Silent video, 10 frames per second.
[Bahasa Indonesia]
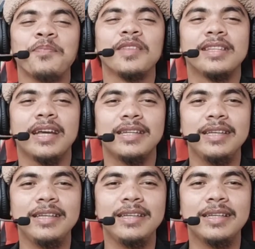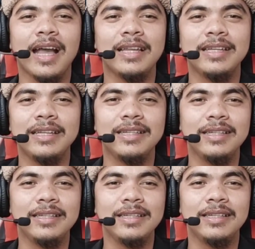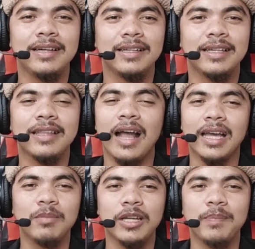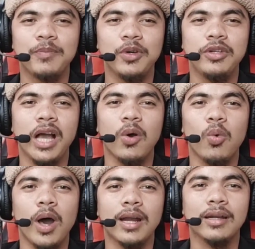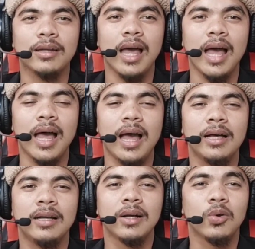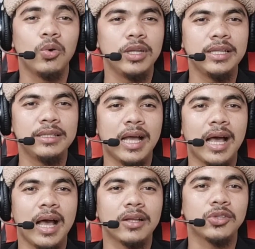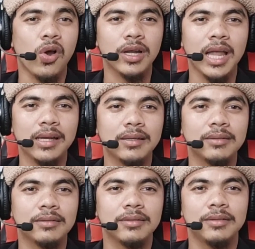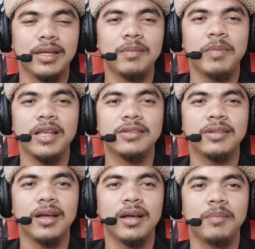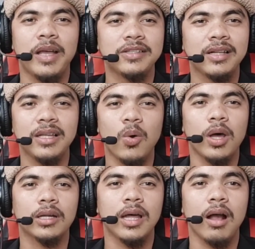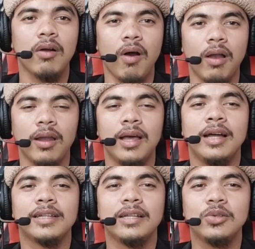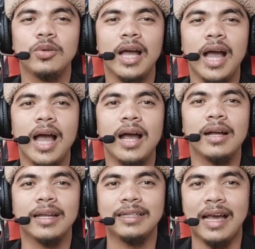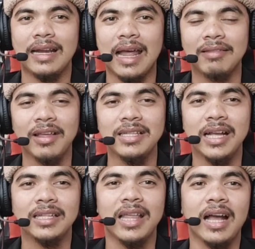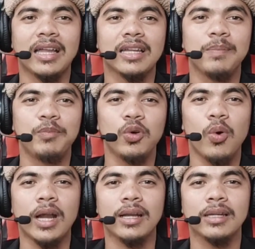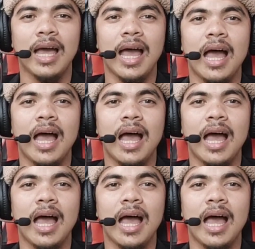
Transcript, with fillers: Jadi kali ini kita akan mereview yang warna kulitnya coklat dan bez, eh, bezelnya warna gold dan juga yang rantainya kita akan review warna